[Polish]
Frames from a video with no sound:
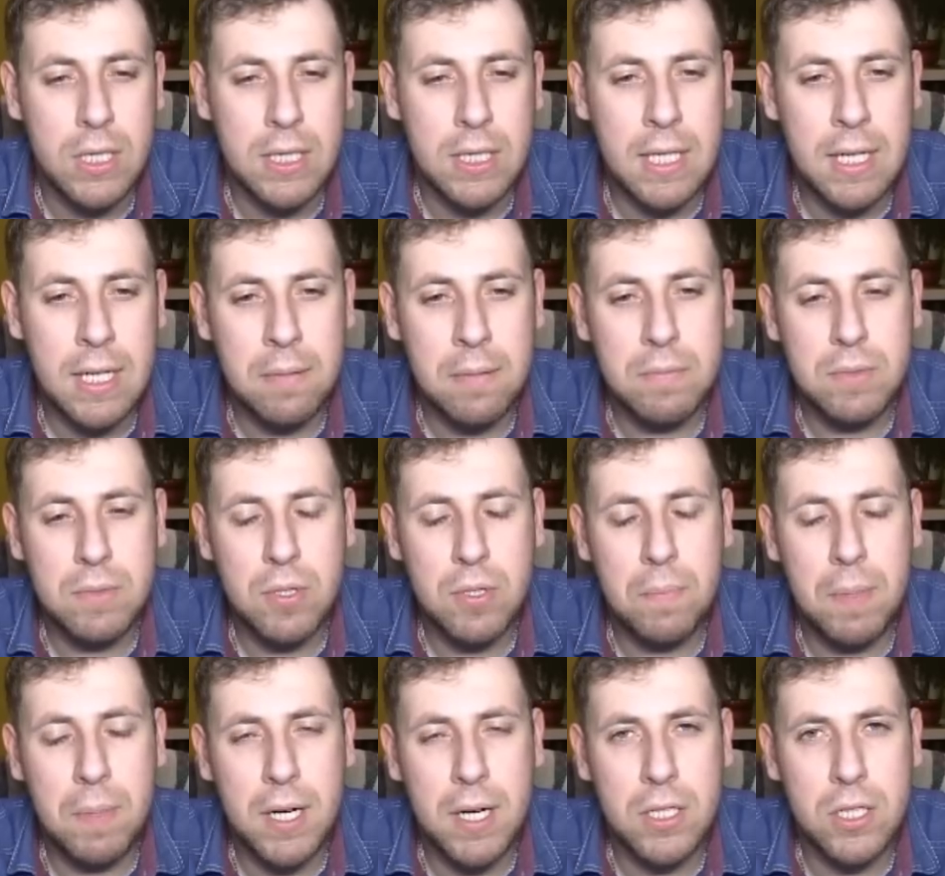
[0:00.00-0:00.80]
Tam
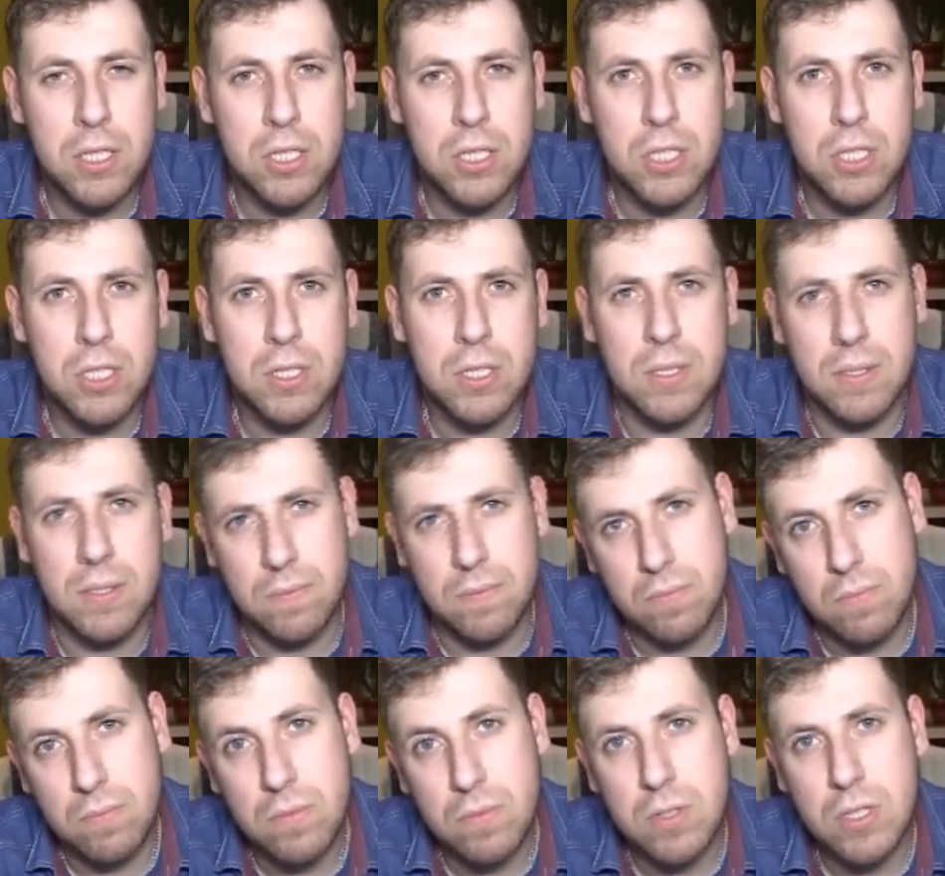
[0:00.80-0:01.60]
zobaczysz
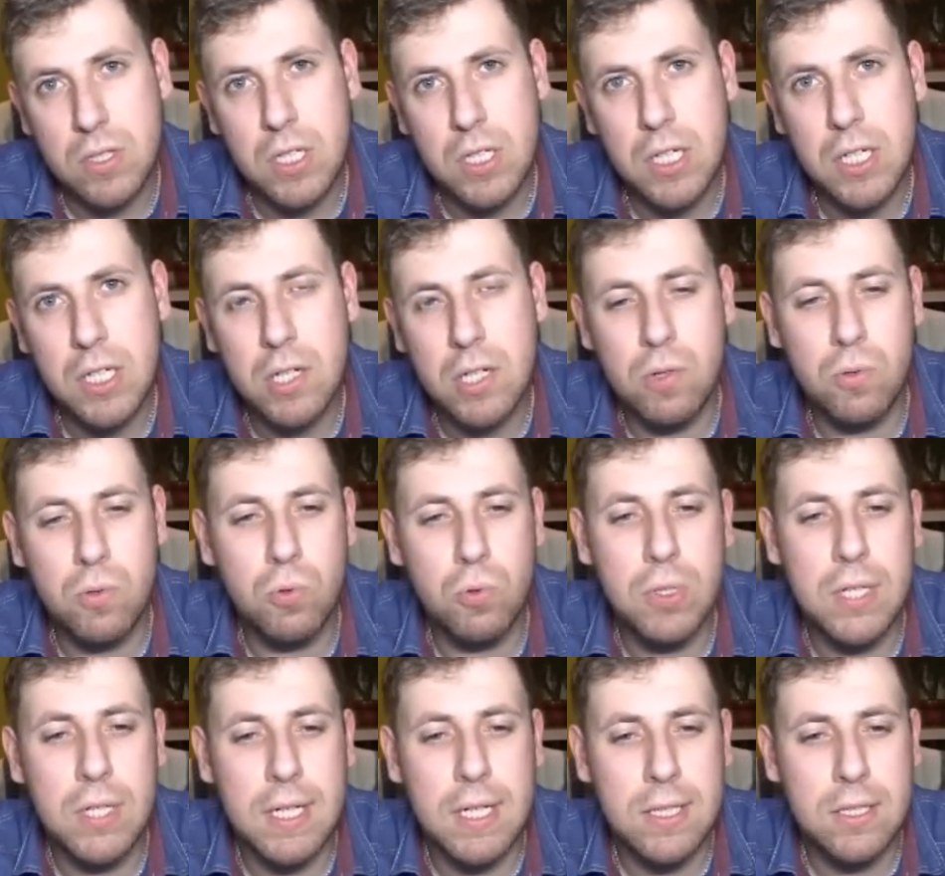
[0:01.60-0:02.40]
trik
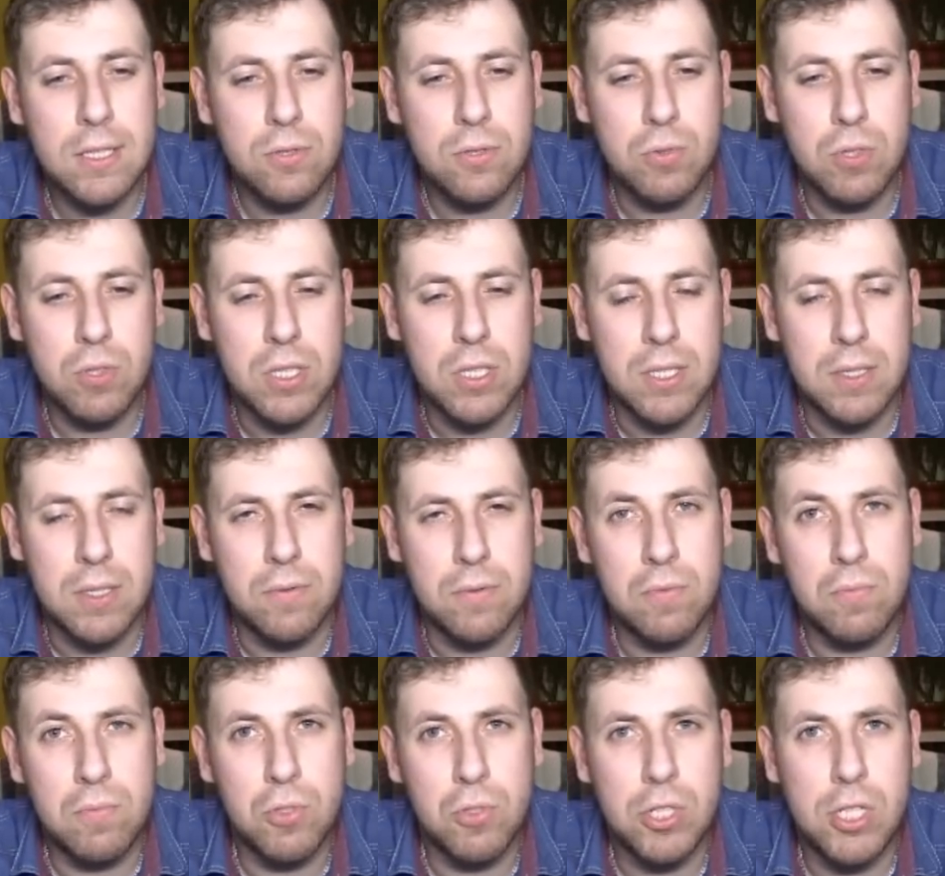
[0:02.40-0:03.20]
CUDA, który
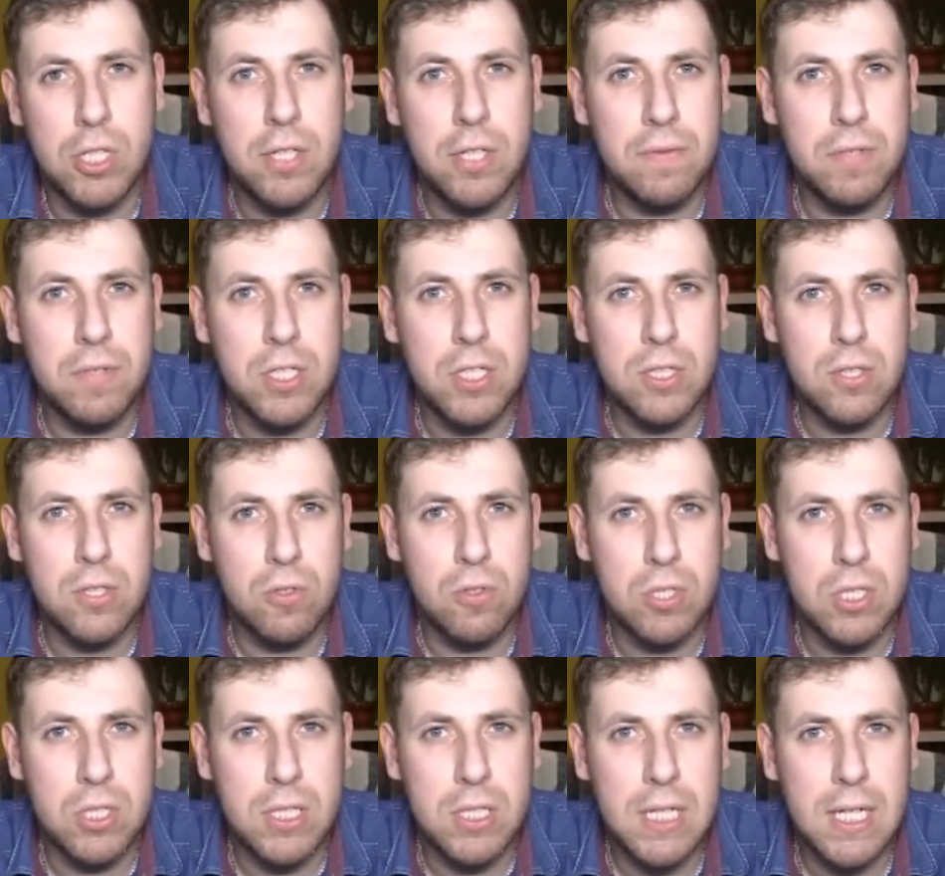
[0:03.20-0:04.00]
umożliwi Ci
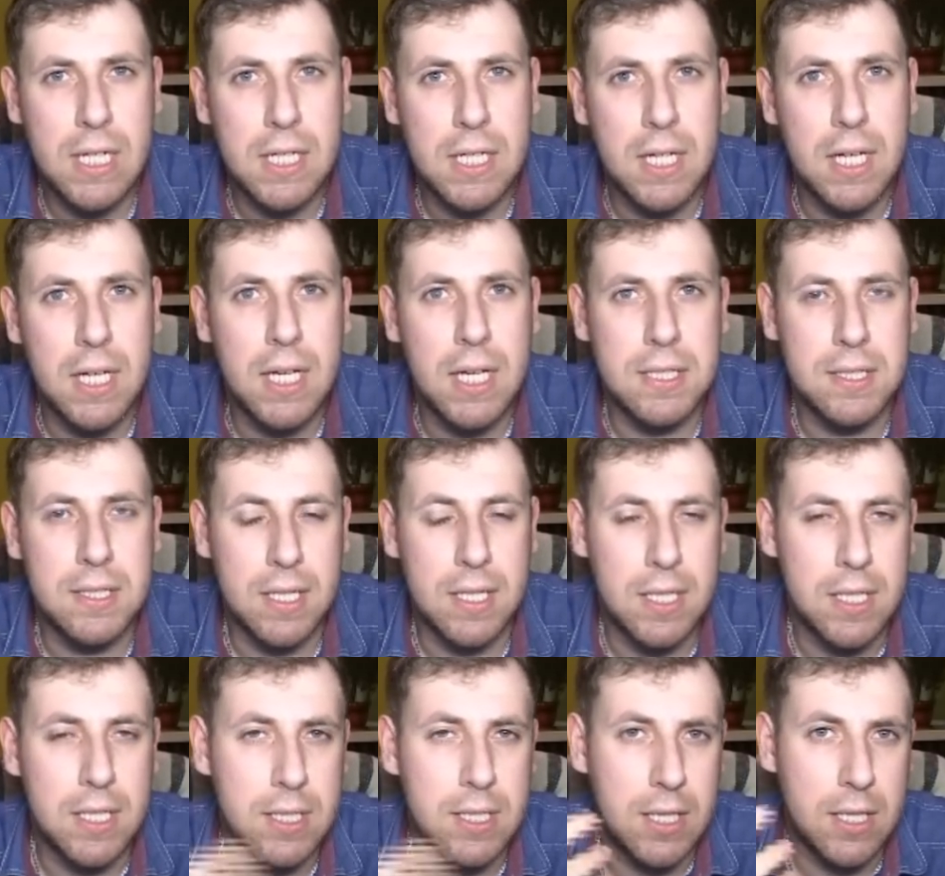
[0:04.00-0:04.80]
skorzystanie z
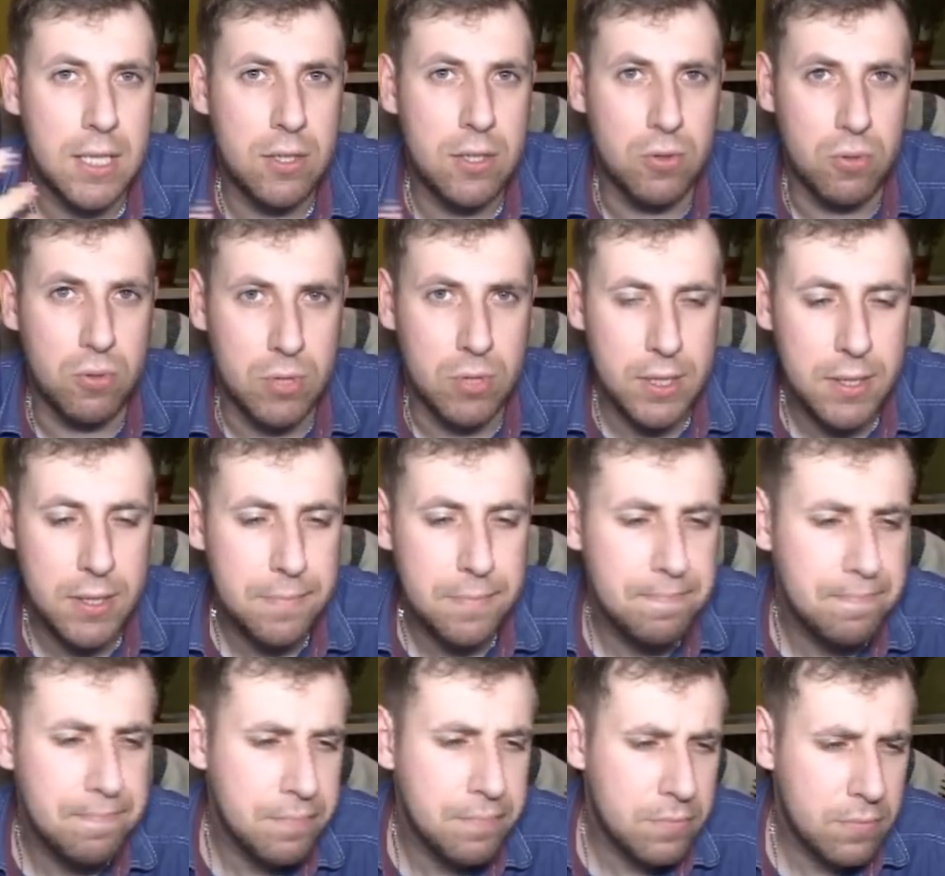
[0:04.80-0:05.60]

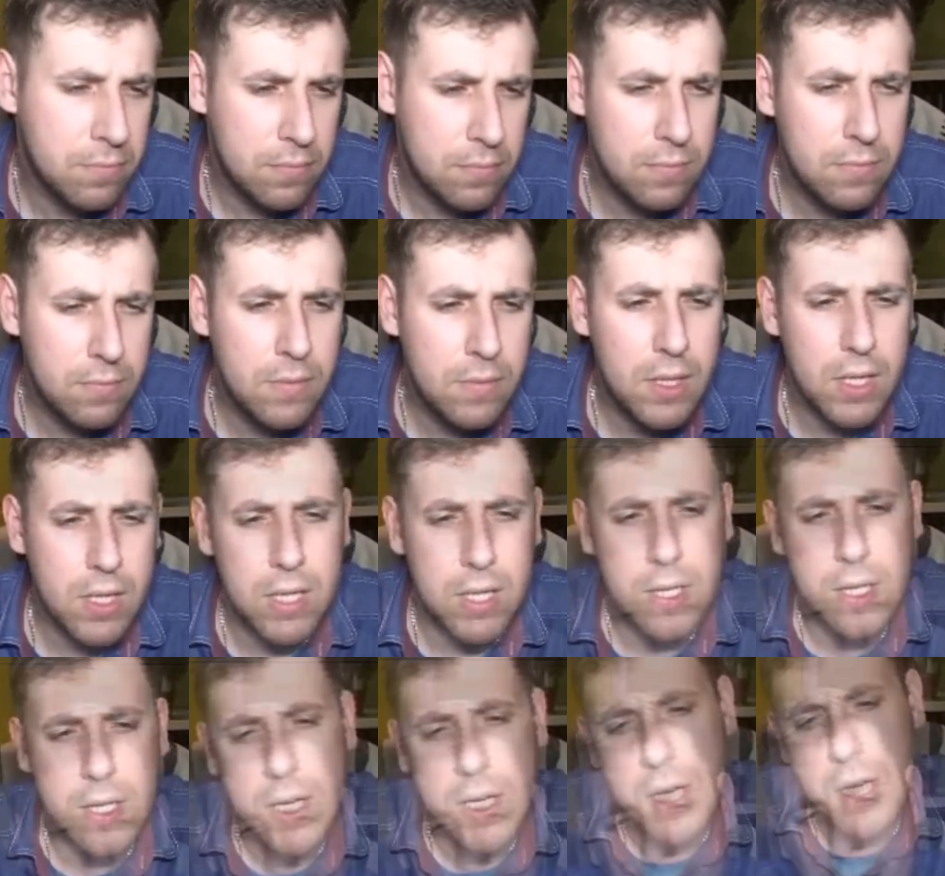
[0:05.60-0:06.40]
architektury
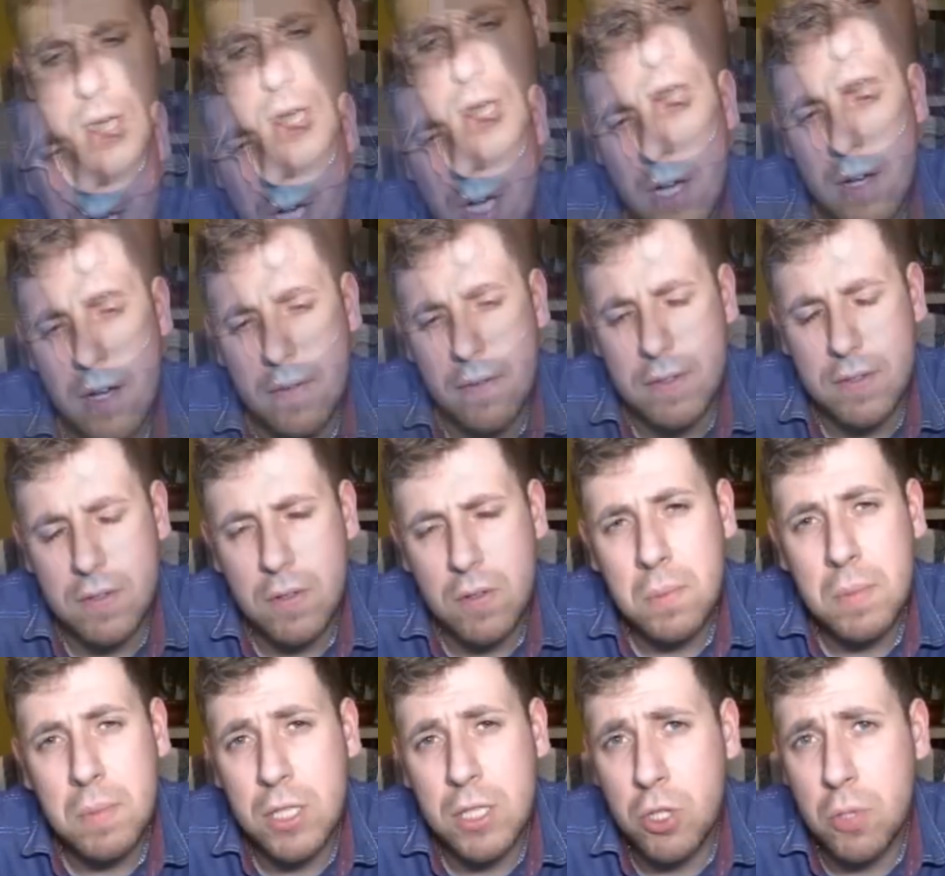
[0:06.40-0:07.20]
w
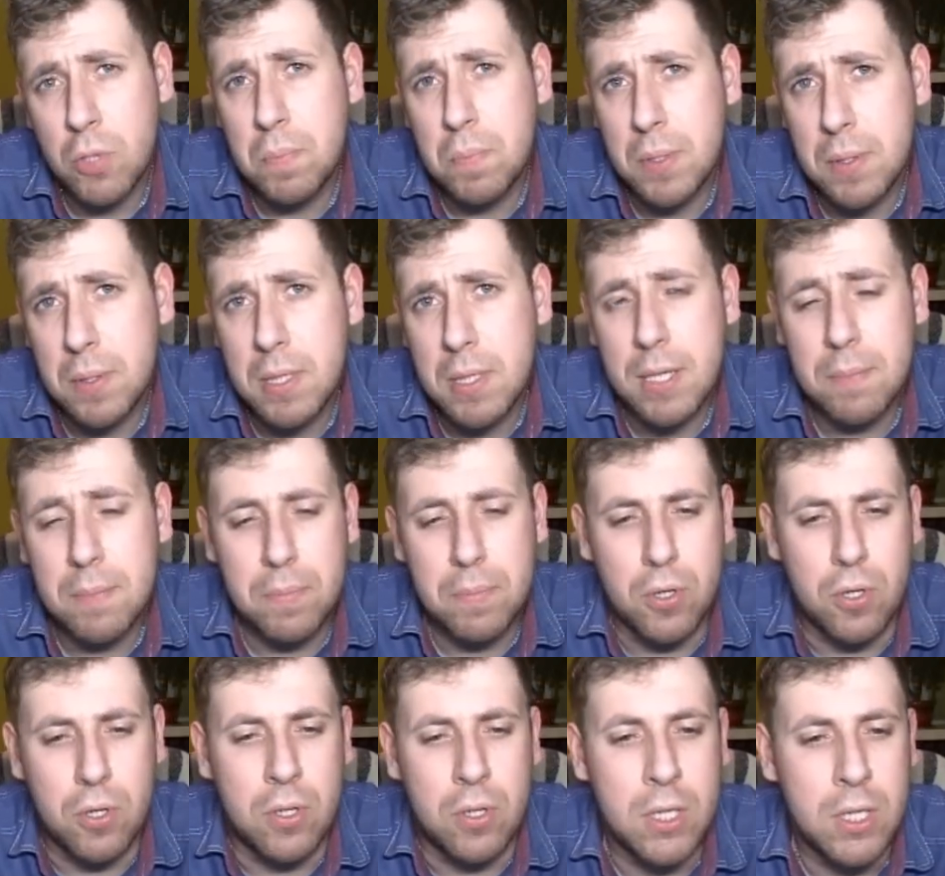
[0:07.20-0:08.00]
swoim Adobe Premiere
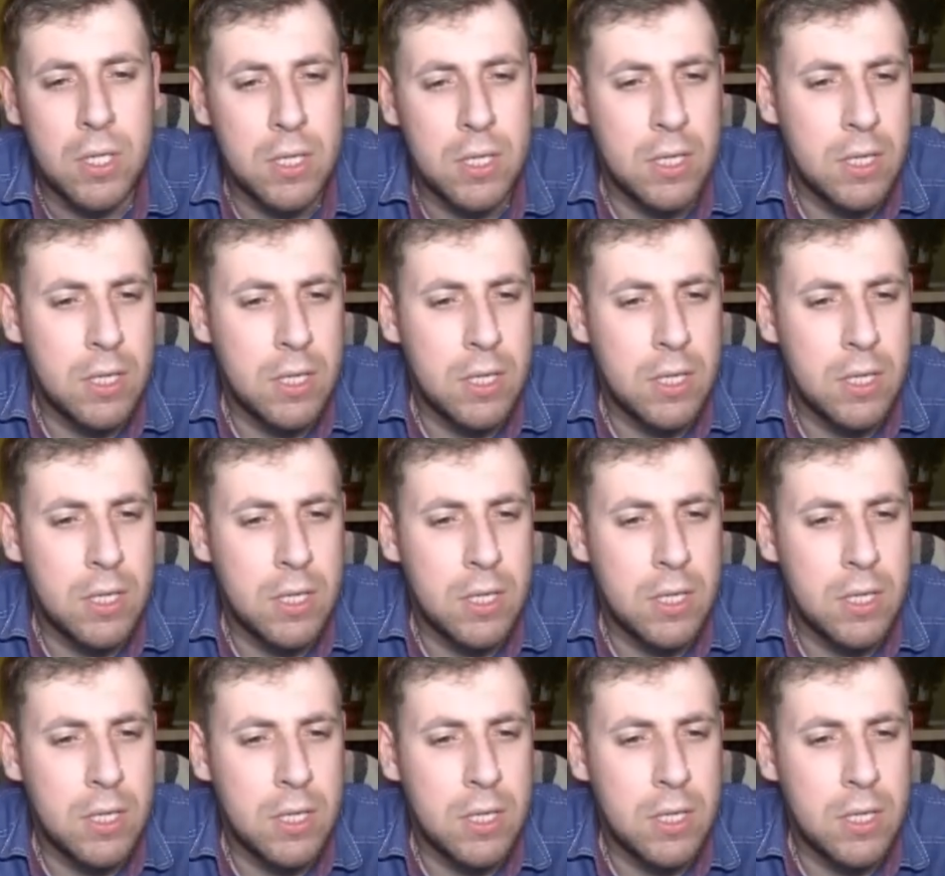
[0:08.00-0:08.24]
Pro.